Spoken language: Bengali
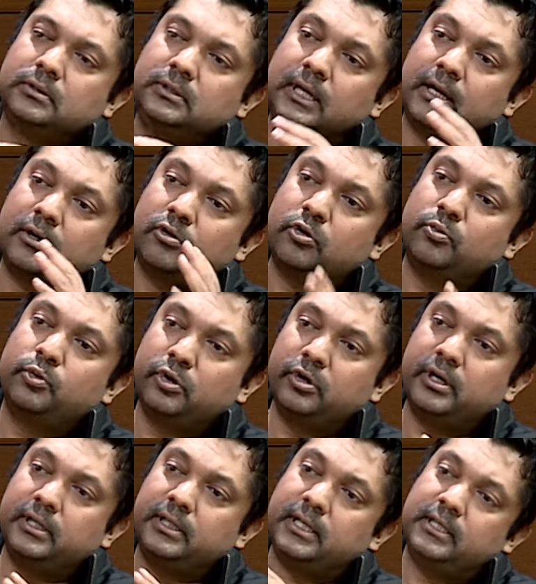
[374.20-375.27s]
যারা কর্ম
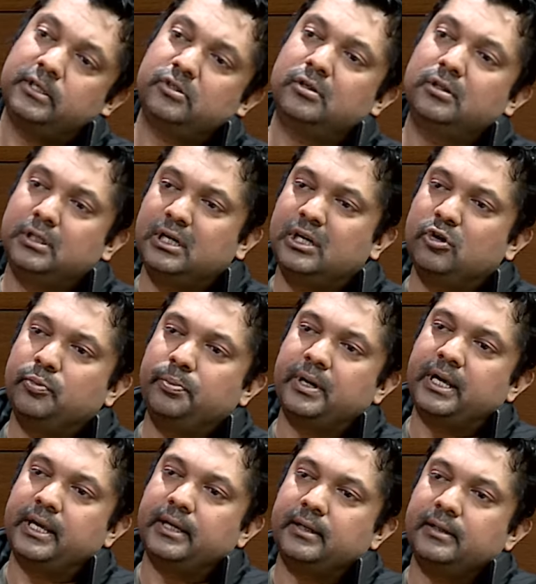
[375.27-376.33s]
করে তাদের সন্তানরাও
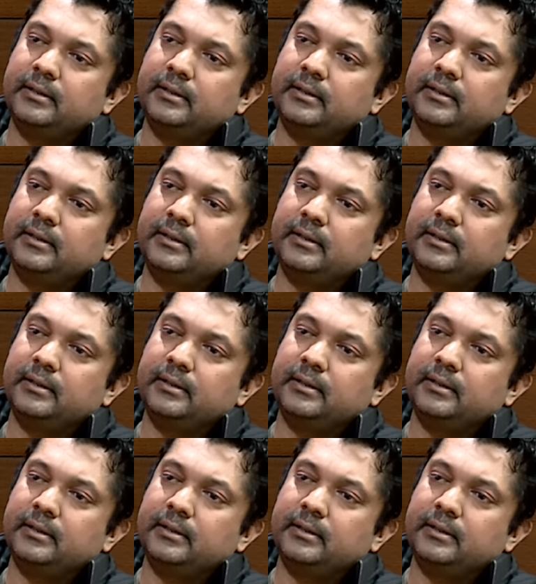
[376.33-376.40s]
পায়